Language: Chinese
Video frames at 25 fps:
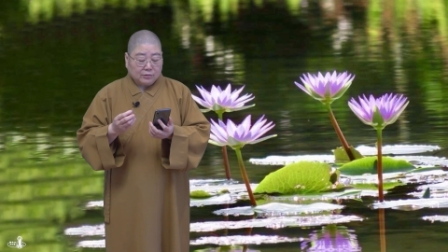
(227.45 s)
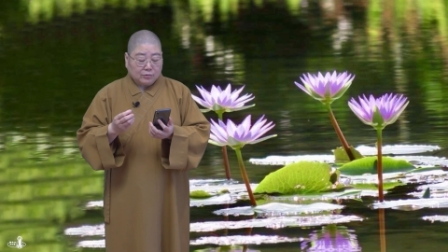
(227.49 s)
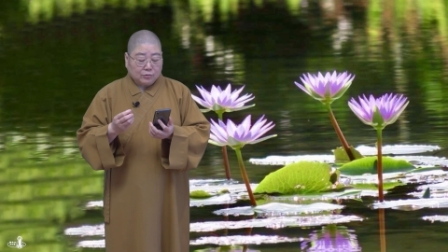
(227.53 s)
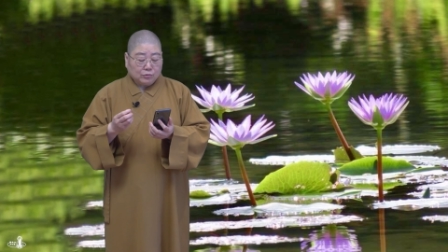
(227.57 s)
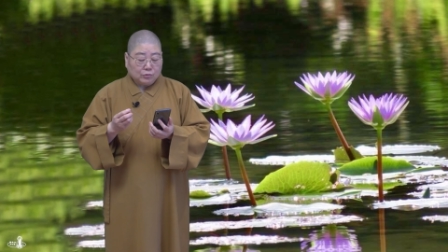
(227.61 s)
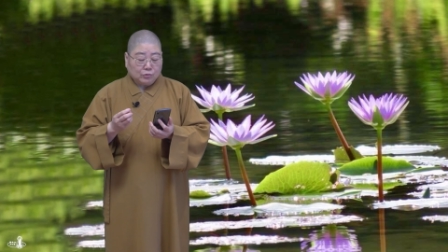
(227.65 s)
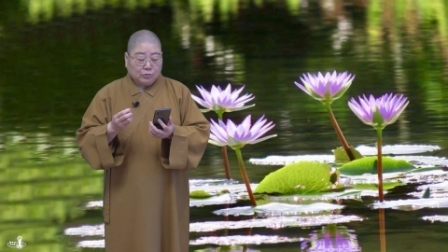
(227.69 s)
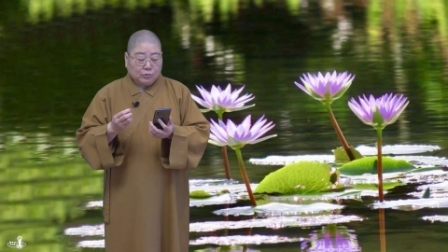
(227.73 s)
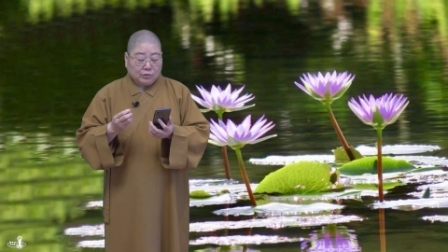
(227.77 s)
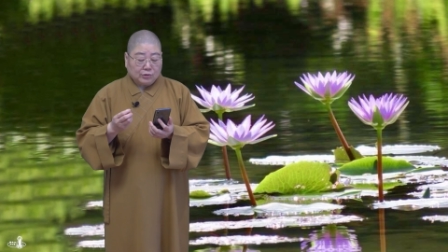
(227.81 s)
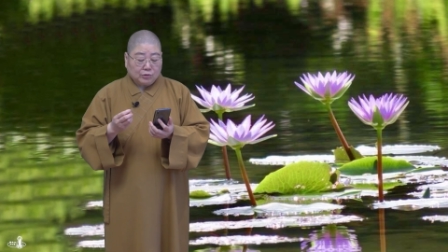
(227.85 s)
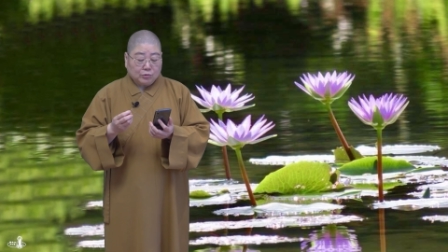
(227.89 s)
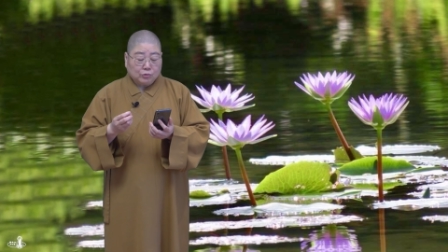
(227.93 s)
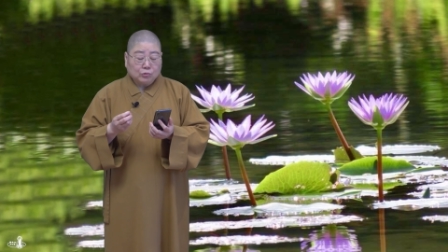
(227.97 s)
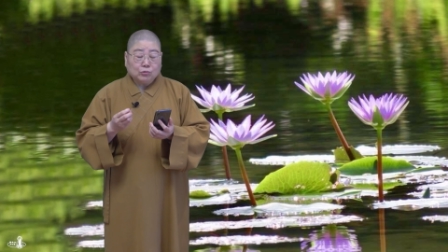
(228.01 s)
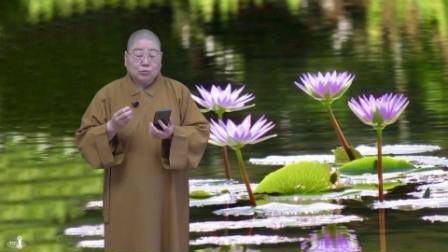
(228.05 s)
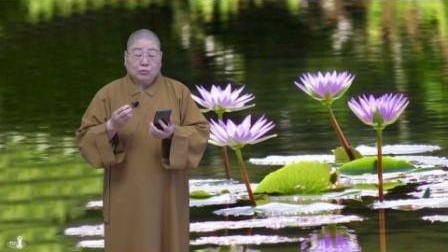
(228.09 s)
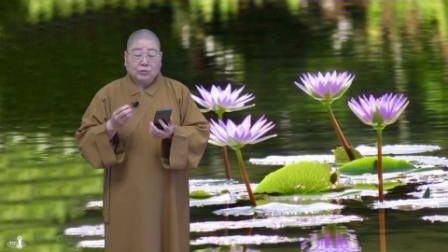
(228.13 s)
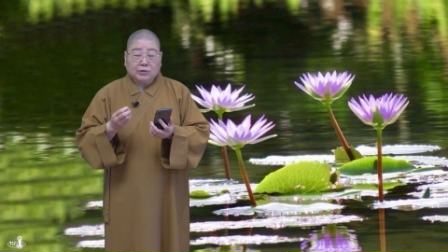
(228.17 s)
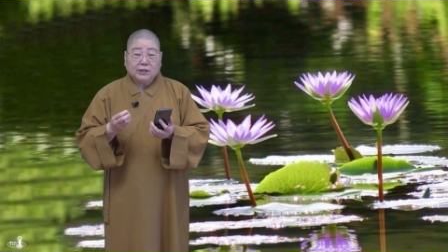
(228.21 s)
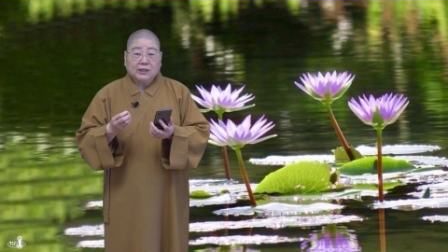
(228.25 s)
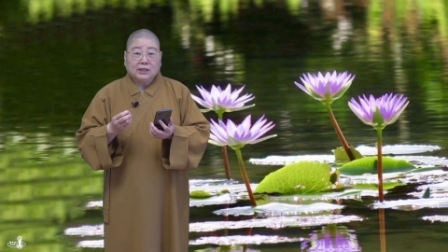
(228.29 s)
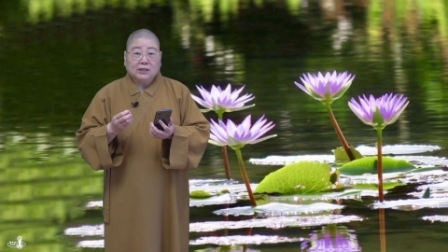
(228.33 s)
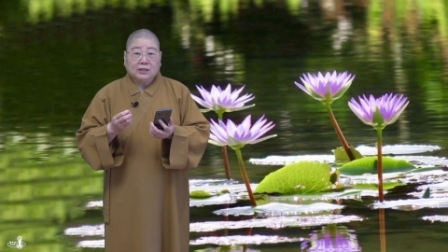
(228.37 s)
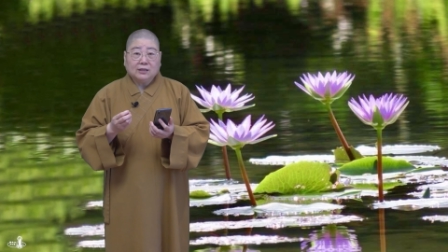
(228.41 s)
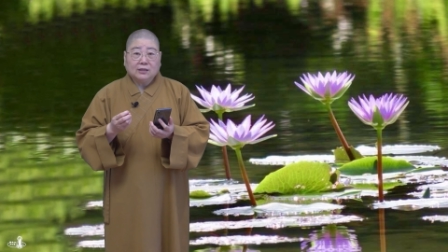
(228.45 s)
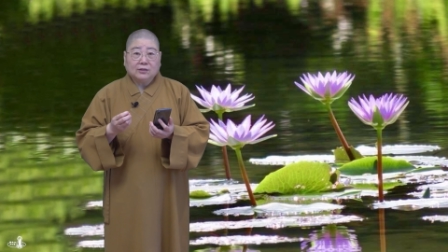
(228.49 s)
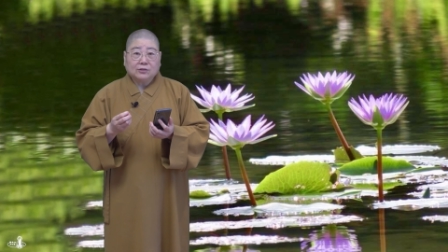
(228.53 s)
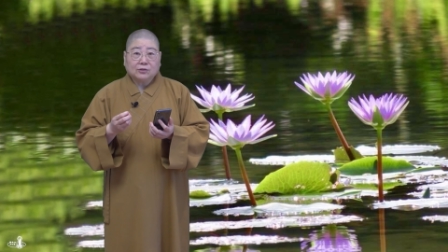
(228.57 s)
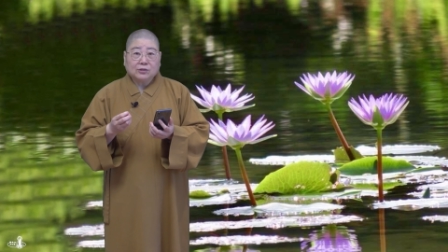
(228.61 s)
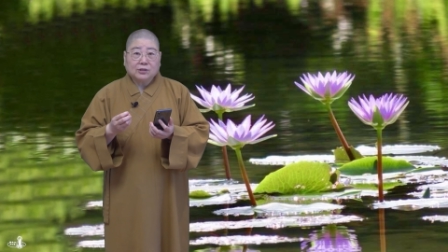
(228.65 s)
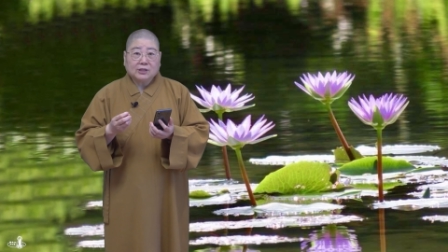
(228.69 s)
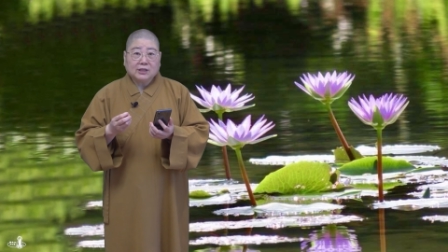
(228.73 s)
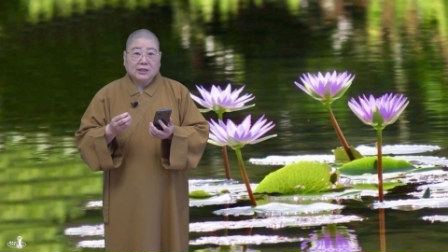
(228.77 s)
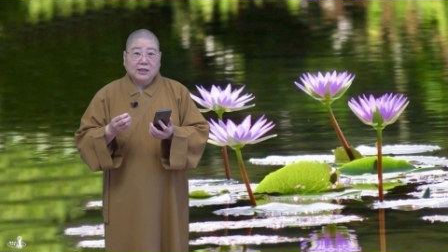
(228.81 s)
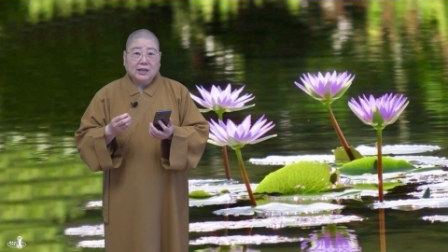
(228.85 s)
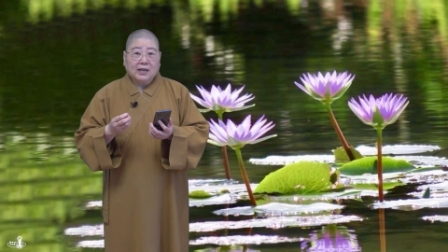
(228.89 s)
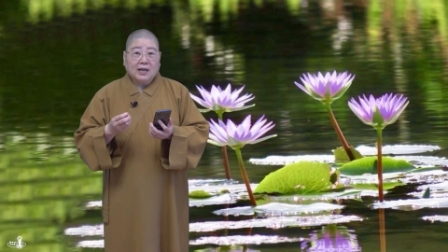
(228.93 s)
骨骨砾哈、哦，
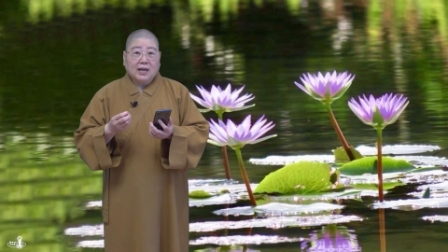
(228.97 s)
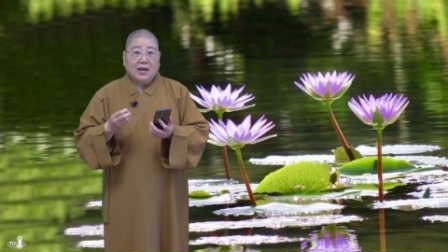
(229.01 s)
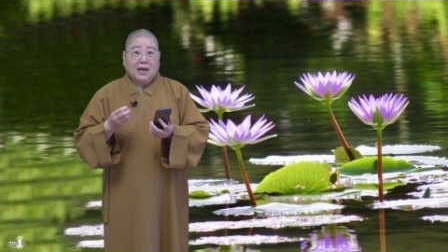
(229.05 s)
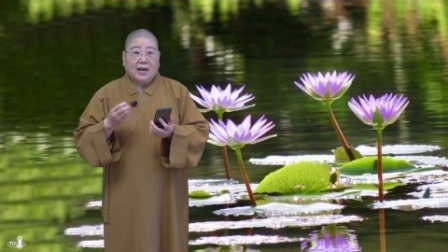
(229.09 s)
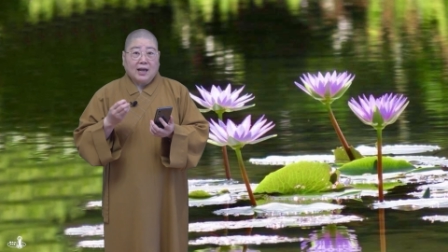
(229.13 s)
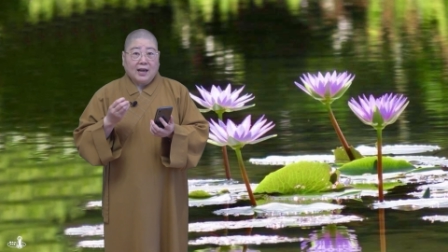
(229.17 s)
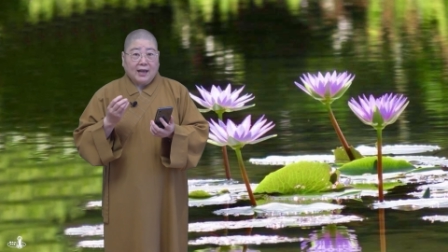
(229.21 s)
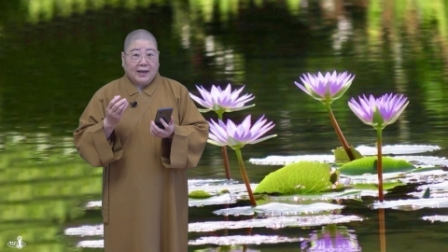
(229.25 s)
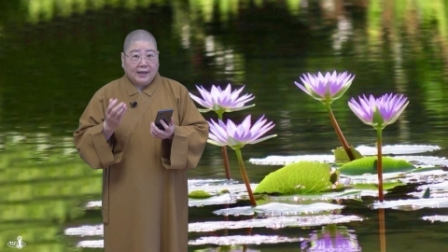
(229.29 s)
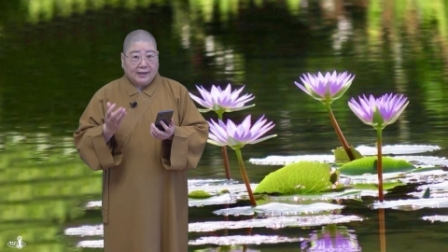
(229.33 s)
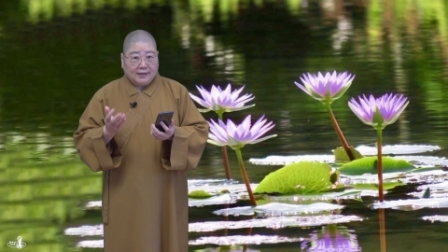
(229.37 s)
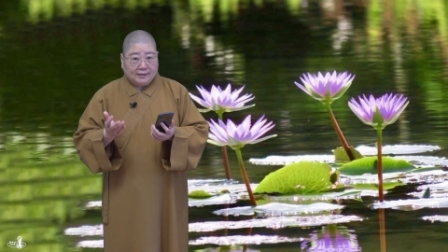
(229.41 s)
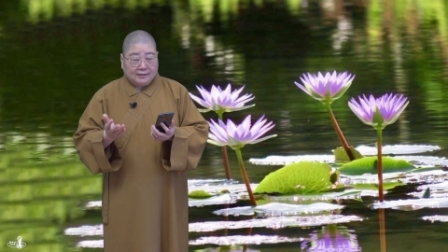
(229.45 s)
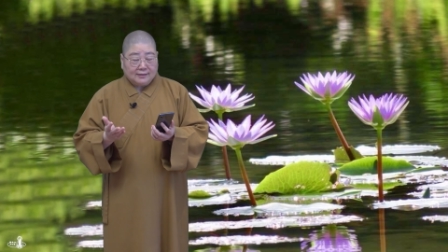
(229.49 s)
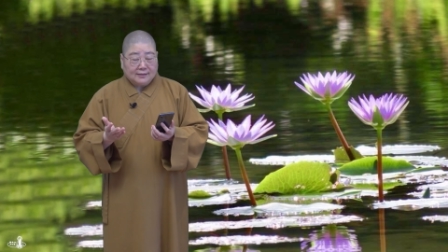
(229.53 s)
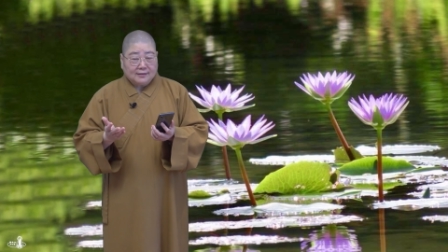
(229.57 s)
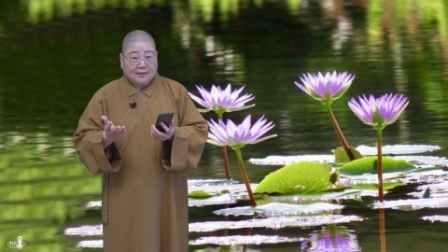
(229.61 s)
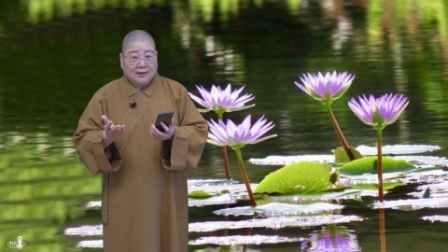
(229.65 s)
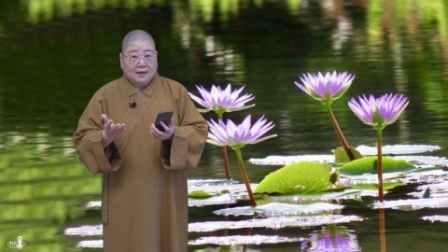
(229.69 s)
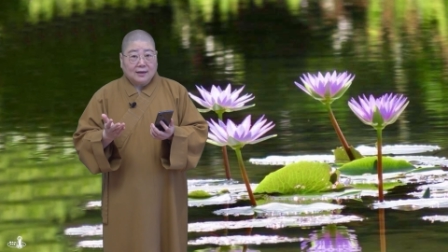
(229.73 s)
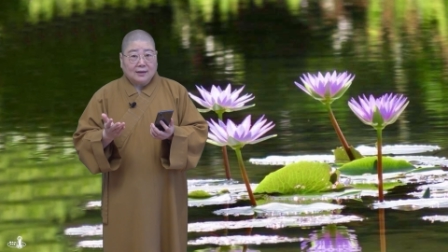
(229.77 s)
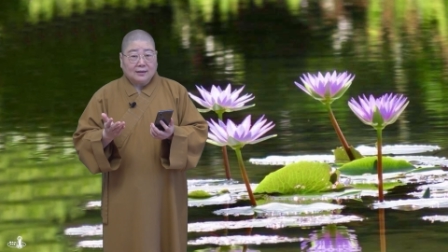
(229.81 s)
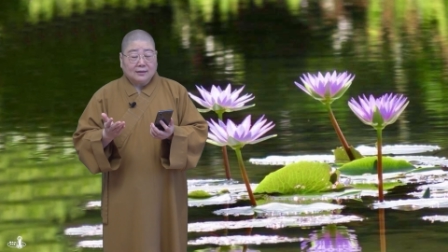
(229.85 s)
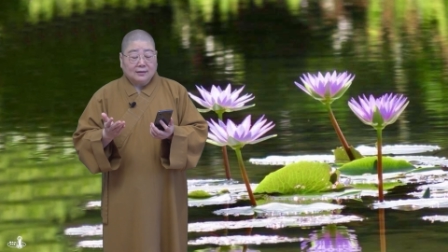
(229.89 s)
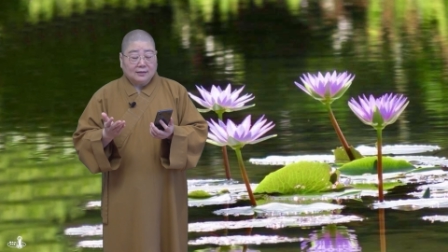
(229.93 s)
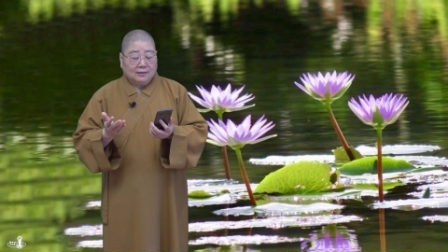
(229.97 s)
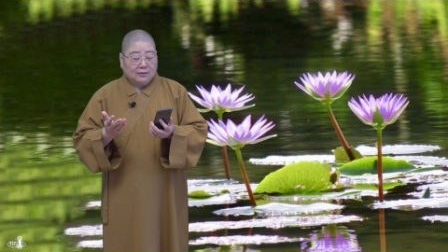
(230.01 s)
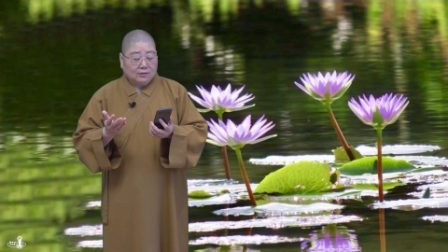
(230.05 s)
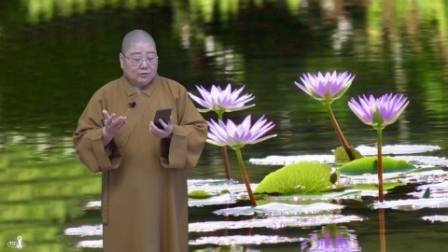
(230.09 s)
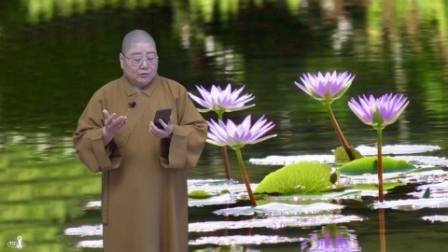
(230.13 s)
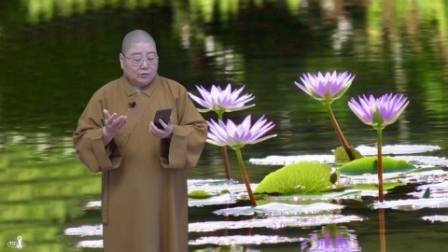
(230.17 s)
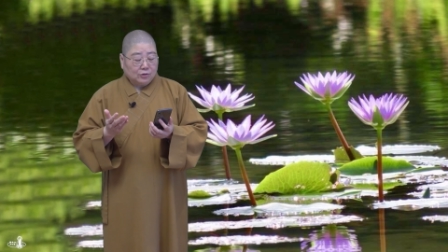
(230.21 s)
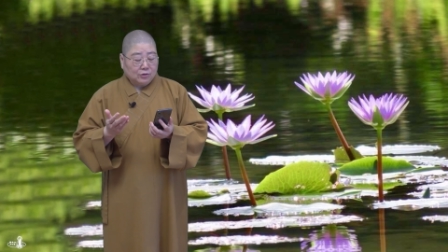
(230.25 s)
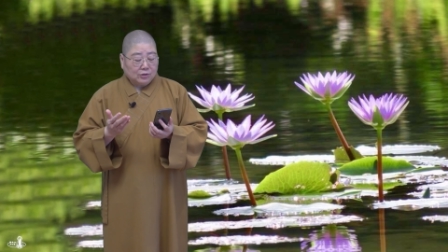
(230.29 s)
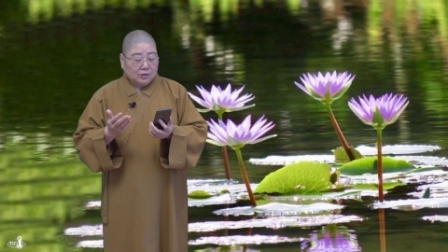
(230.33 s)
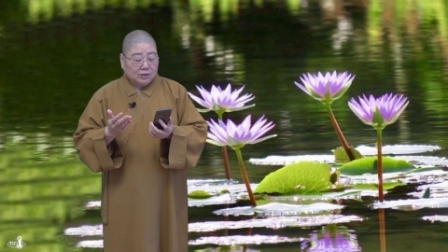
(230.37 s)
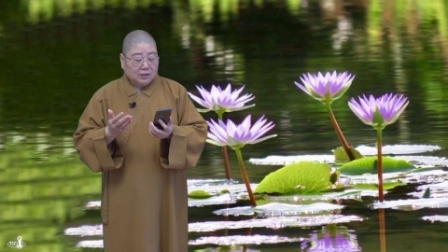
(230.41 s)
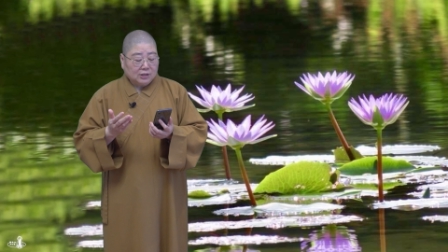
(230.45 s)
就是海葬啊、哦，
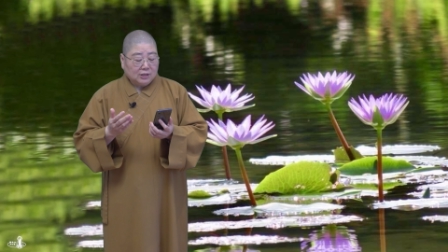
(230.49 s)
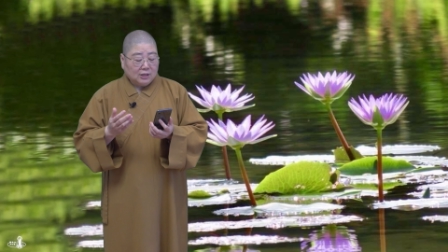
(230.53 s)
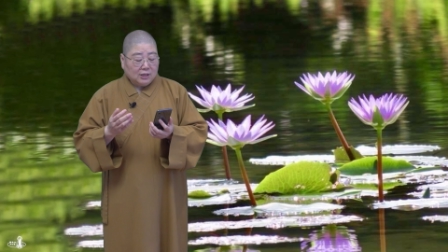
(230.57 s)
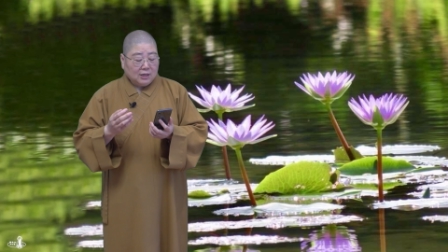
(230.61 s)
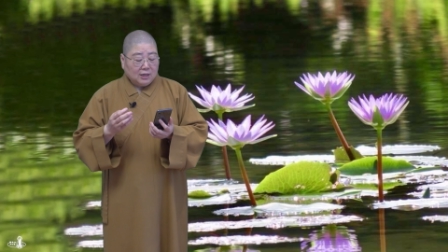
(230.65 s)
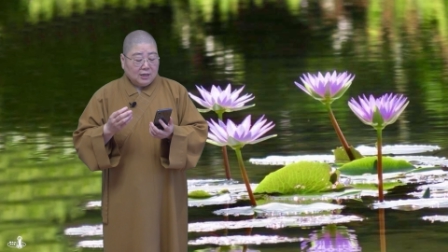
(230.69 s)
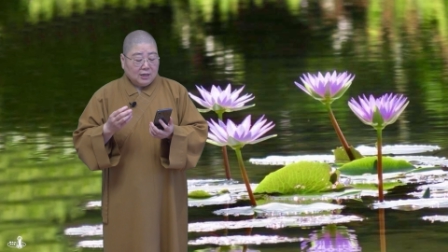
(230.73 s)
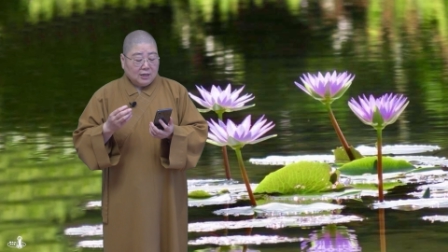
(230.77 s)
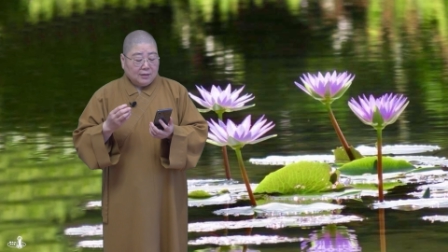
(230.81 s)
就是